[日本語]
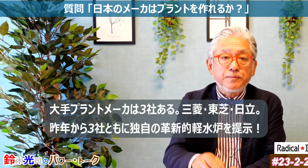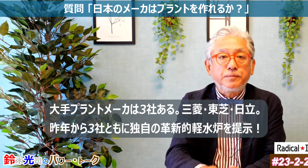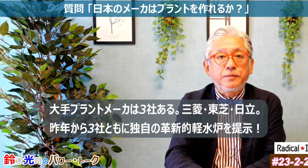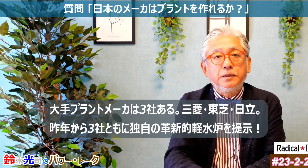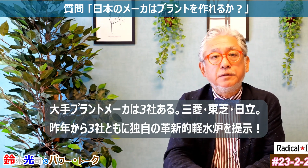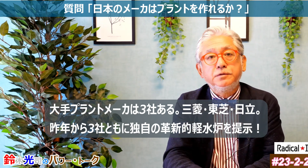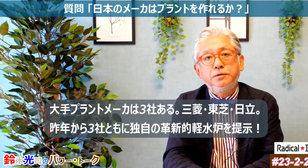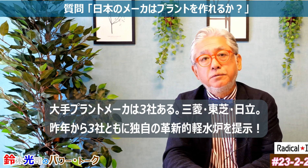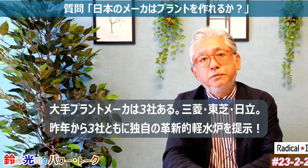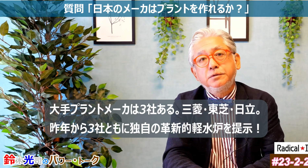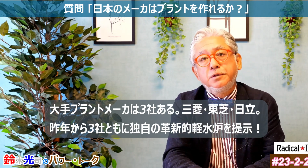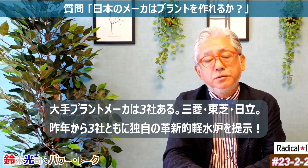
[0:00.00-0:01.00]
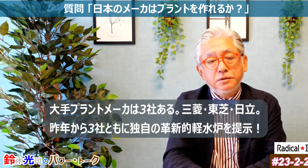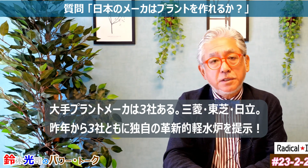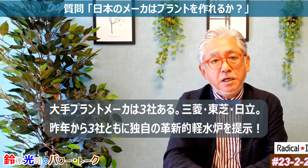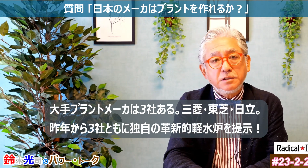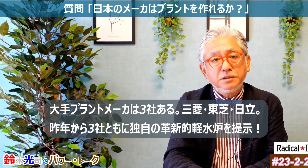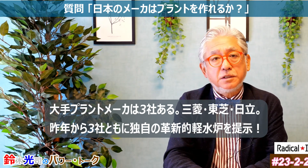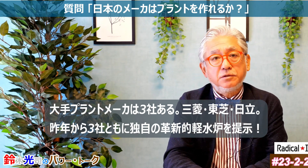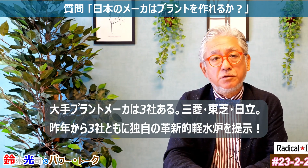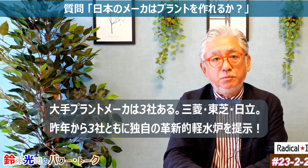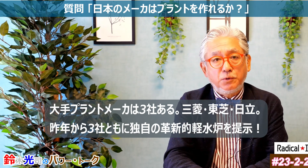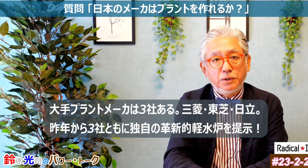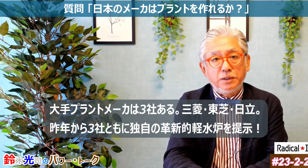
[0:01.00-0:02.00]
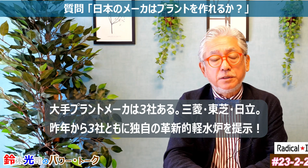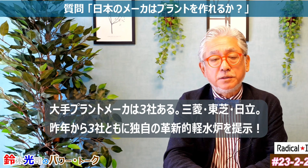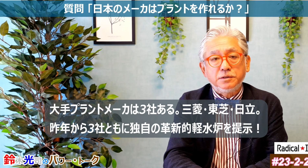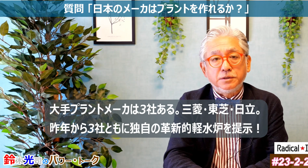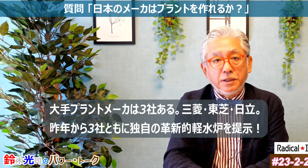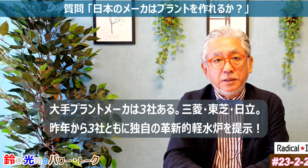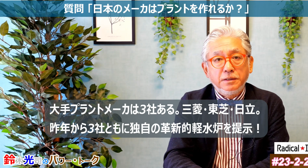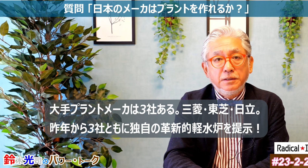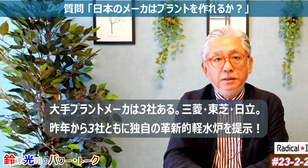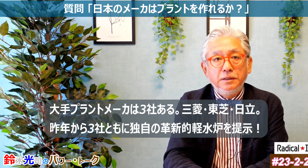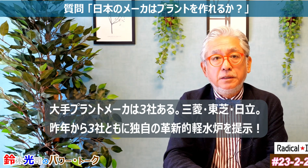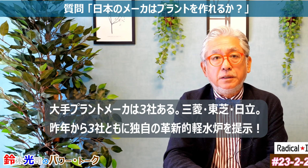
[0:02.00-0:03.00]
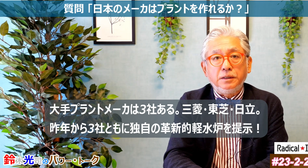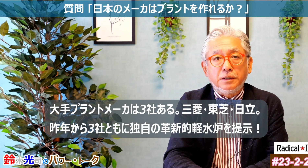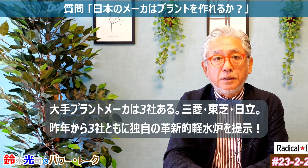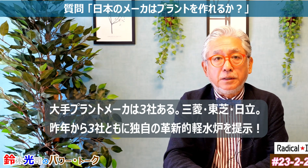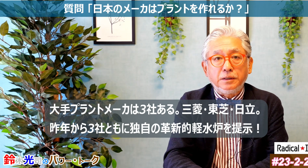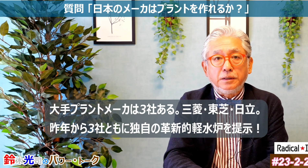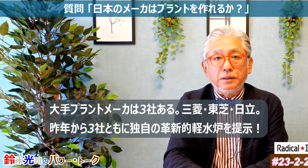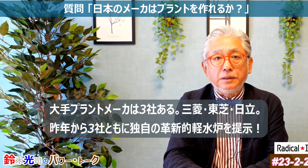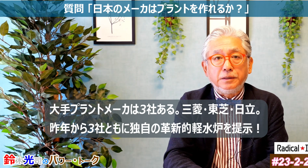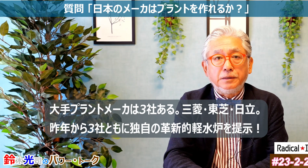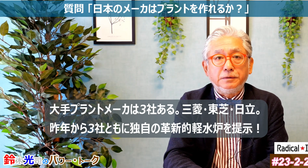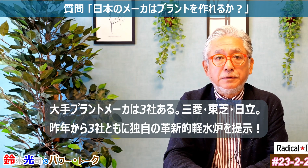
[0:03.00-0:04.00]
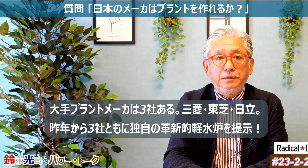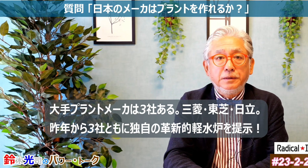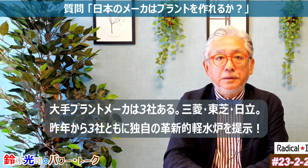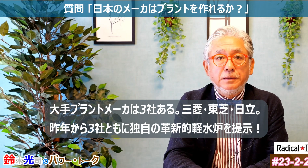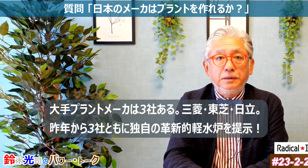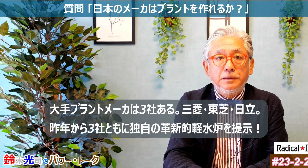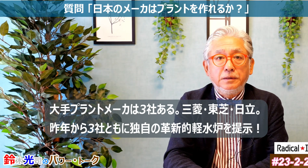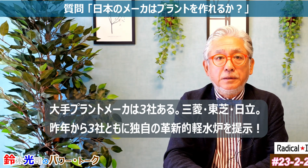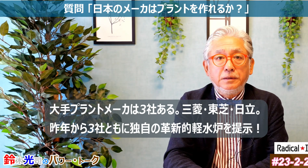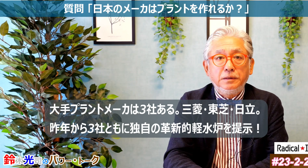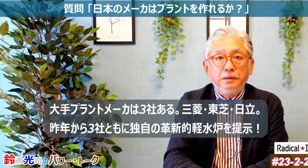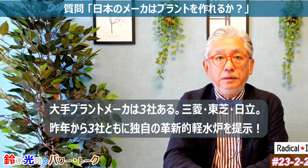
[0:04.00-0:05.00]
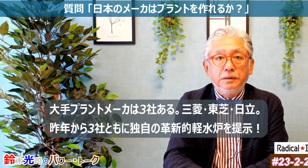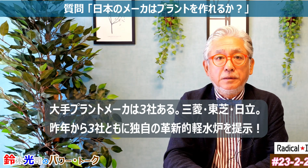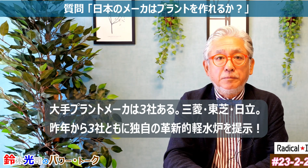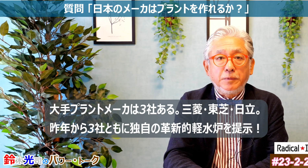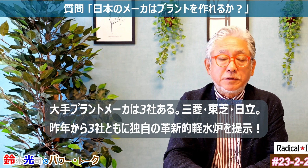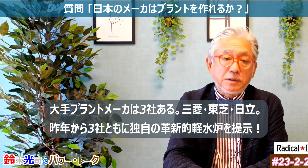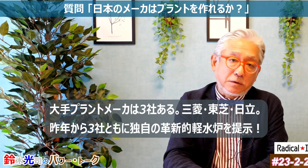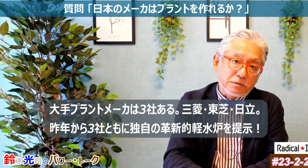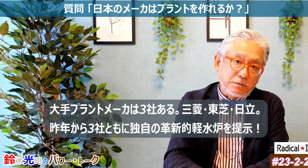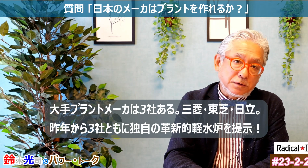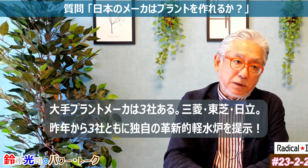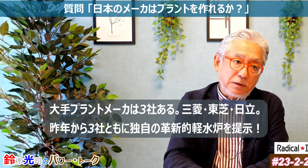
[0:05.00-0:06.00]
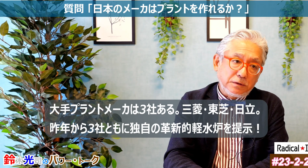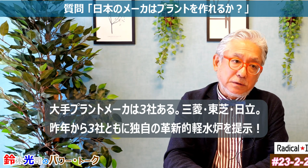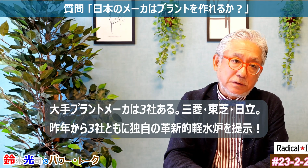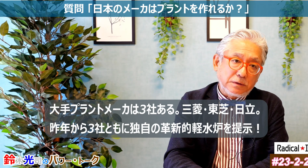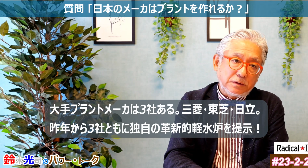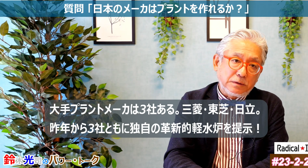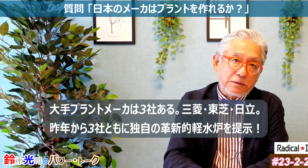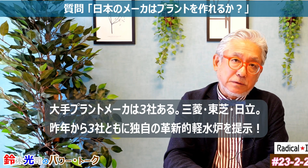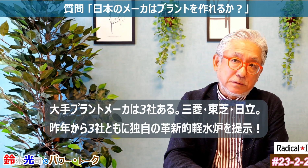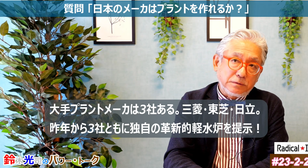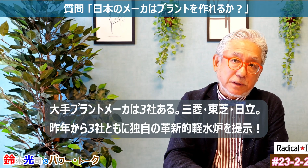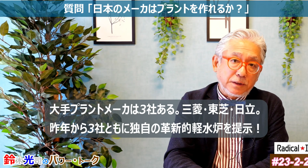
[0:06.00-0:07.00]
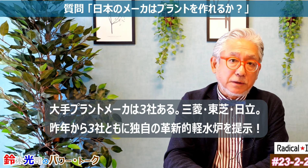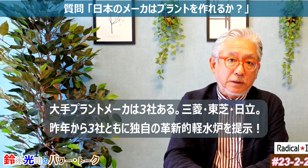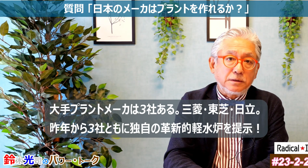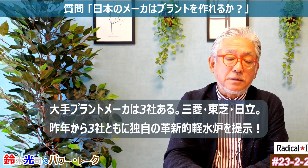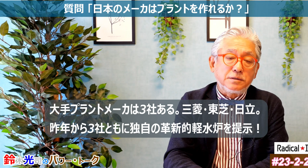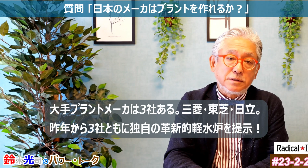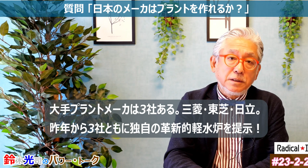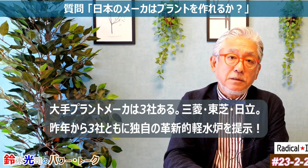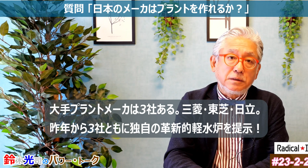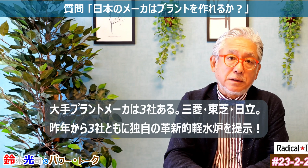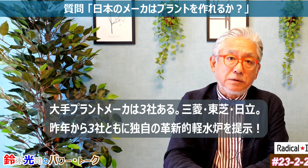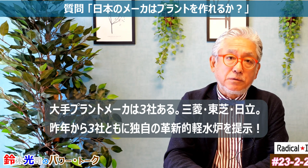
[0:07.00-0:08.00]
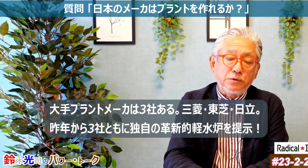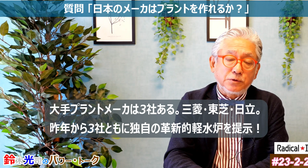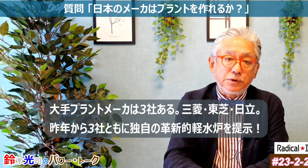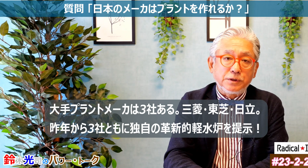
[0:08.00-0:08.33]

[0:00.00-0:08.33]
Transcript: でそその3社ともがですね、えーまあ、昨年ぐらいからですね今年に